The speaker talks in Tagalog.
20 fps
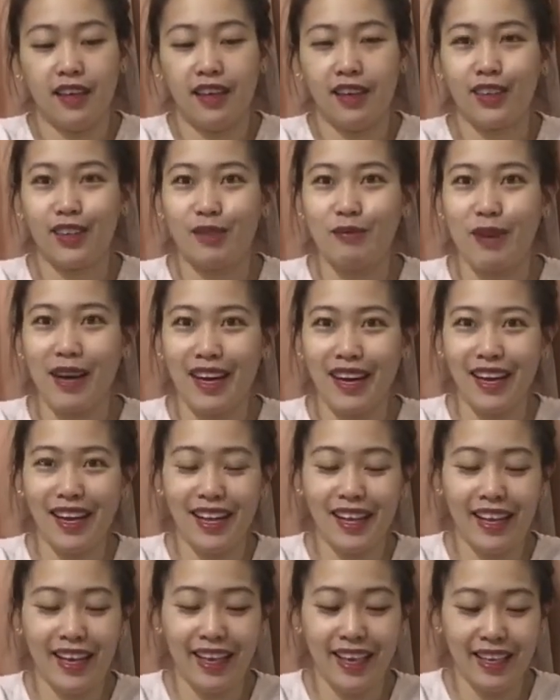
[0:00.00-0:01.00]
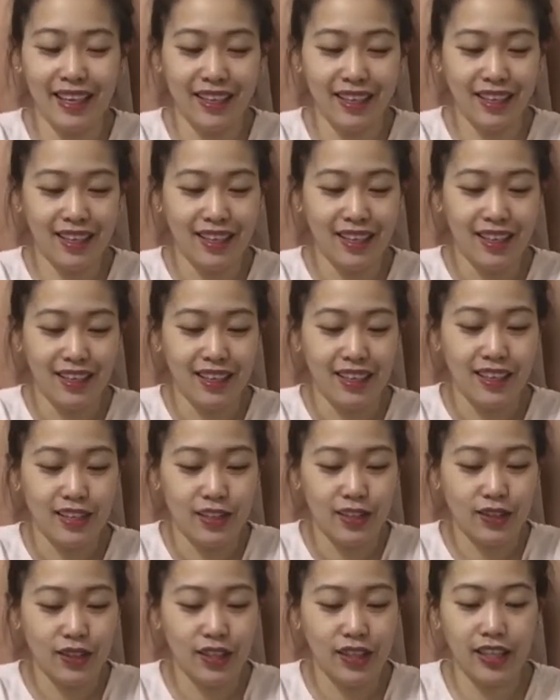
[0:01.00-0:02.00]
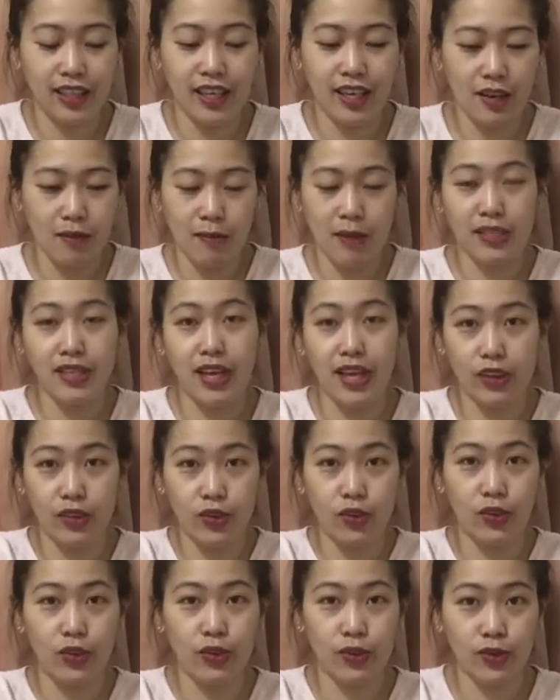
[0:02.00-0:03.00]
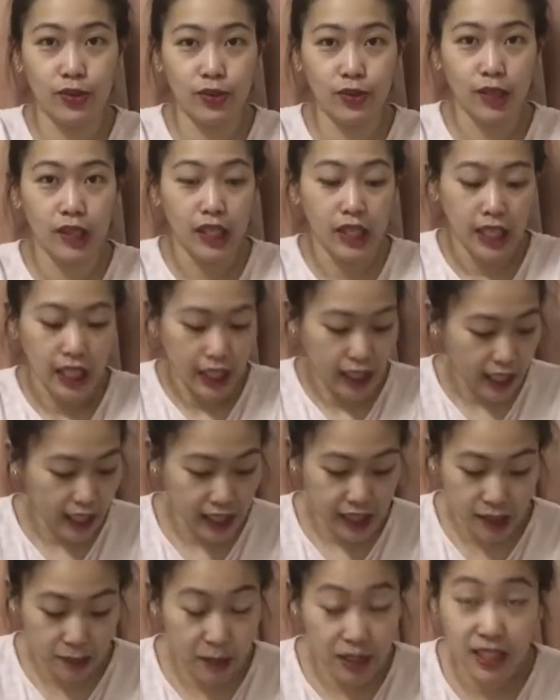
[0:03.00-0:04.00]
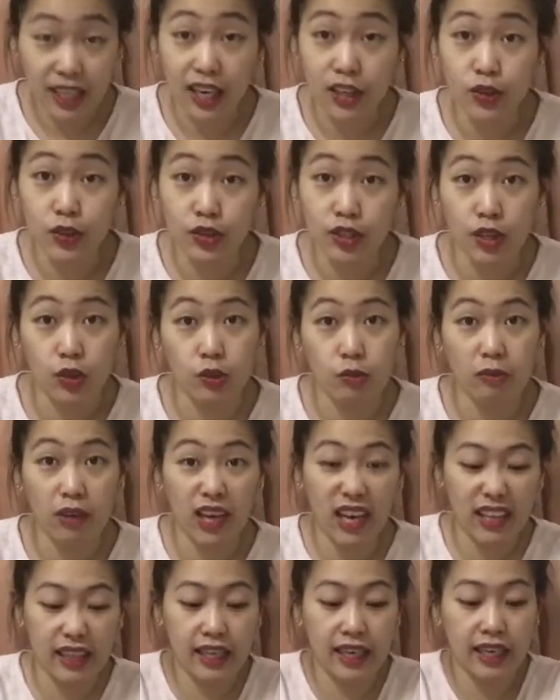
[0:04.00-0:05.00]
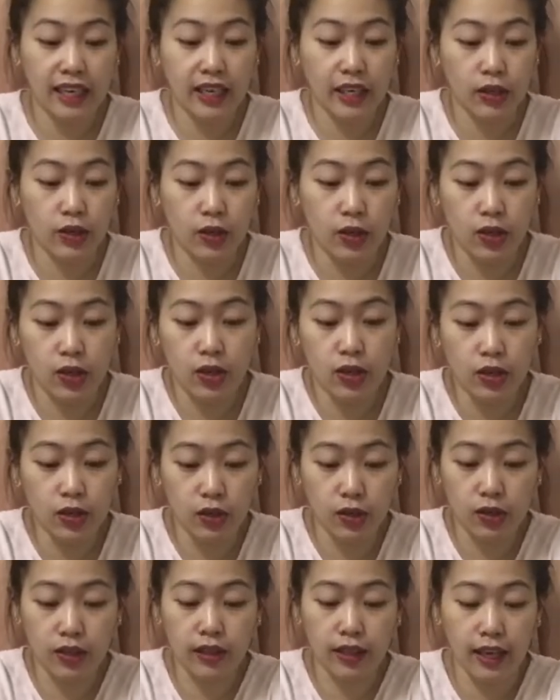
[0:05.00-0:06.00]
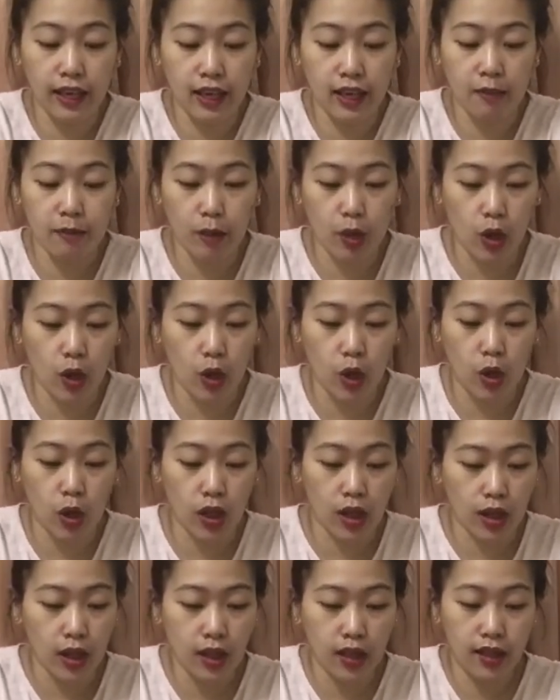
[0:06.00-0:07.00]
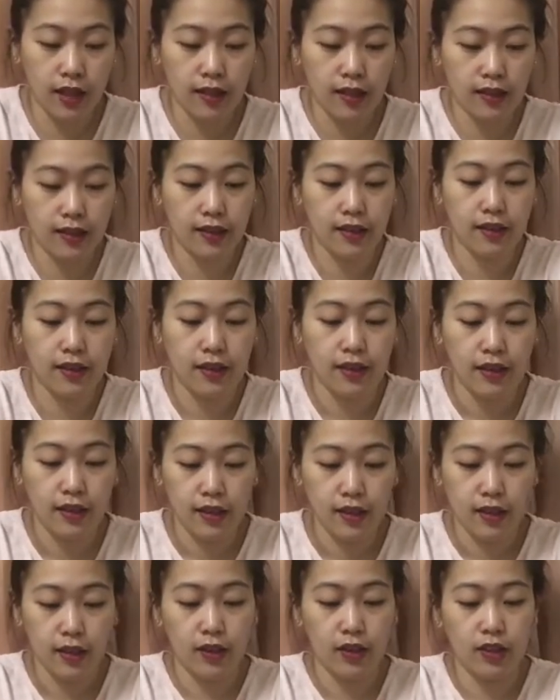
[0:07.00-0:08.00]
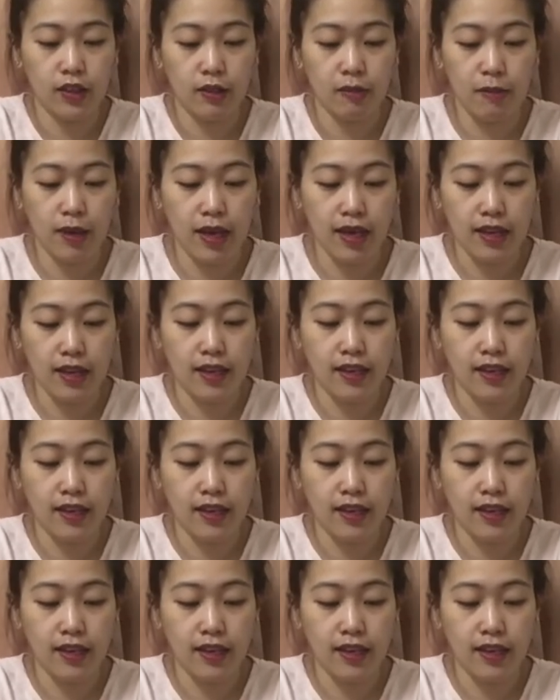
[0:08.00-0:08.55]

Diba, ang galing? So, hindi ka masyadong hindi masyadong nadumihan ang iyong table. O, ba?